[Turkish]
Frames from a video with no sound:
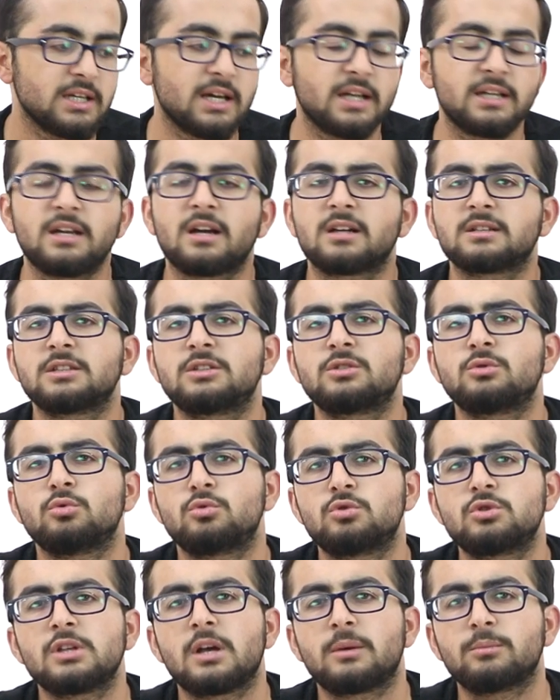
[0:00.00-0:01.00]
Yani yaklaşık
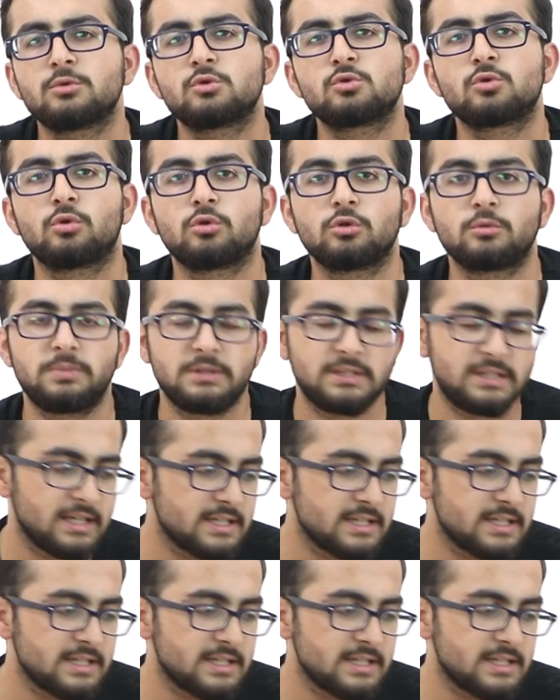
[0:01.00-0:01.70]
360 soruluk bir